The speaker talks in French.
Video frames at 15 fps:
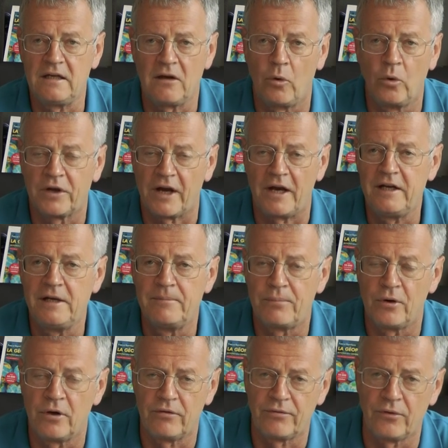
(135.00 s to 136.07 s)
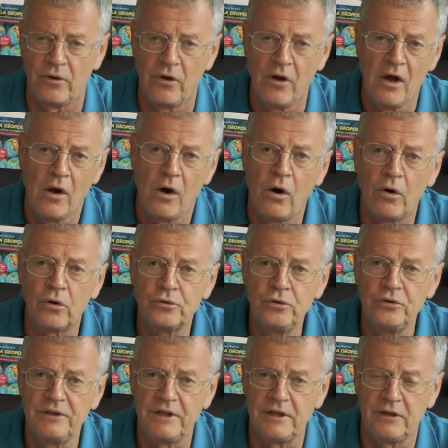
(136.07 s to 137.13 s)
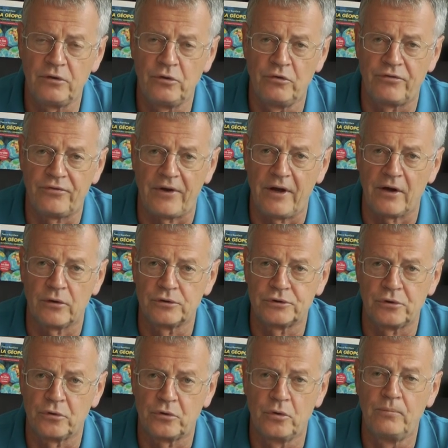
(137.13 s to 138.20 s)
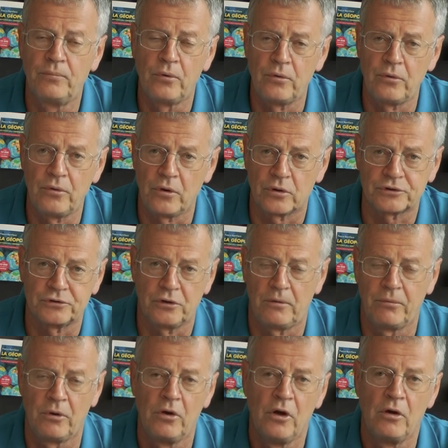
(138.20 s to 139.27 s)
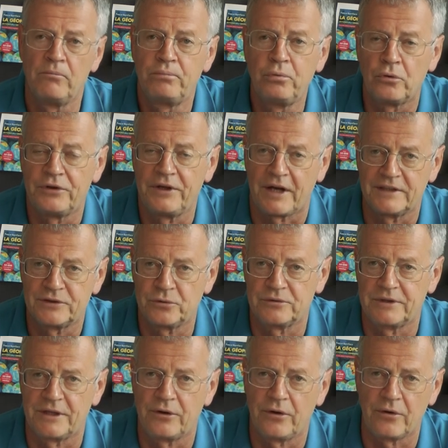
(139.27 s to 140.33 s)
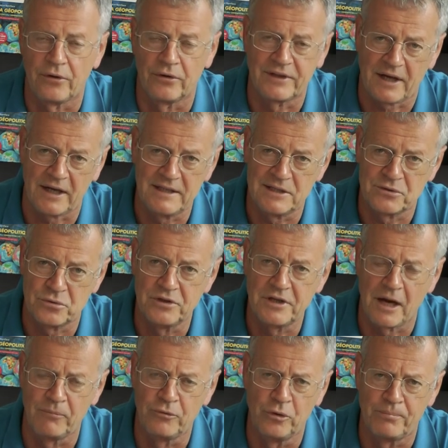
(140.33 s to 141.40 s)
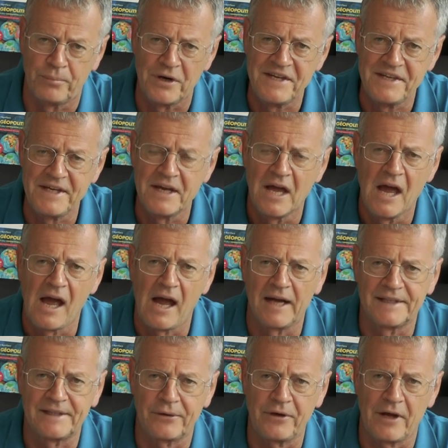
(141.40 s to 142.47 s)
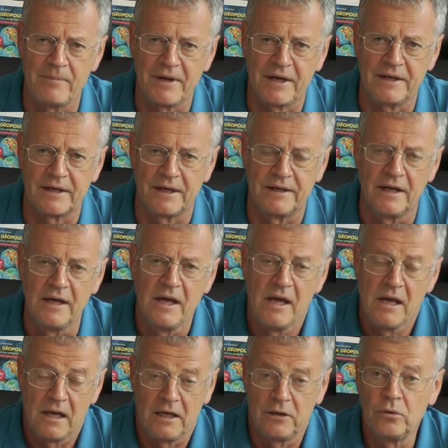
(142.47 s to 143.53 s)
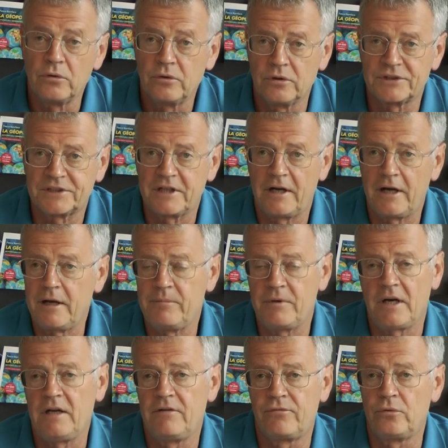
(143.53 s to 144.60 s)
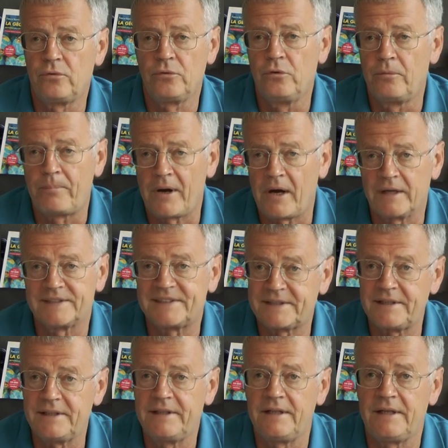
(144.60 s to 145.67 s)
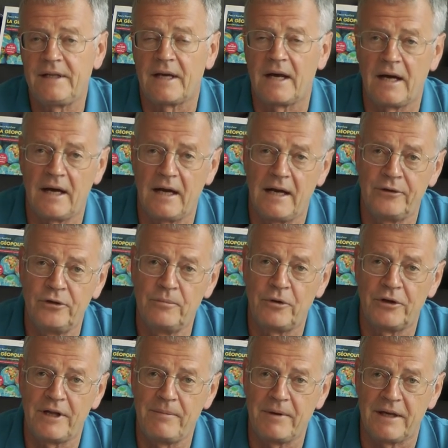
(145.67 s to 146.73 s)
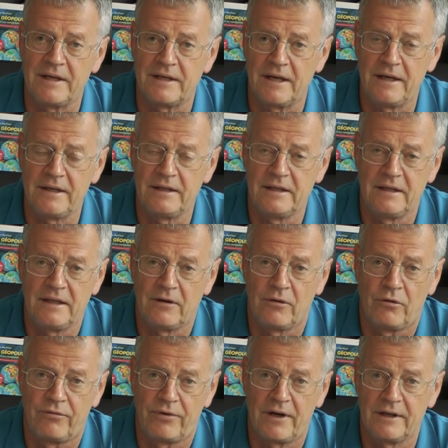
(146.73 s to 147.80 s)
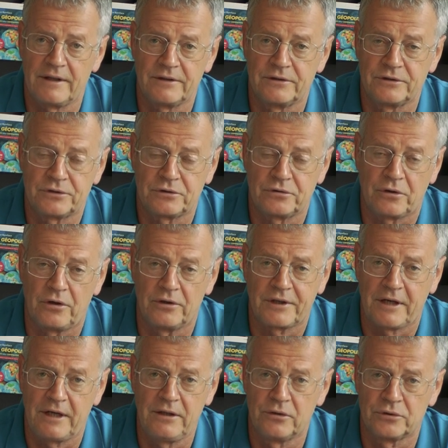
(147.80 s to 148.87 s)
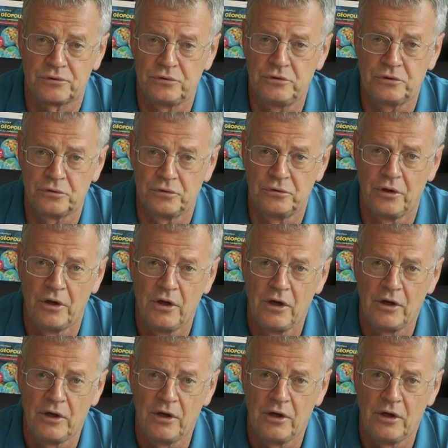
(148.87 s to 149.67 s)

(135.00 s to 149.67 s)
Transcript: auxquels ils peuvent euh, ordonner de faire ce que bon leur semble, pour des raisons d'ailleurs très discutables de politique intérieure américaine. Et donc dans ce cas-là, eh ils vont ne pas céder à la demande américaine et on va se rentrer dans une zone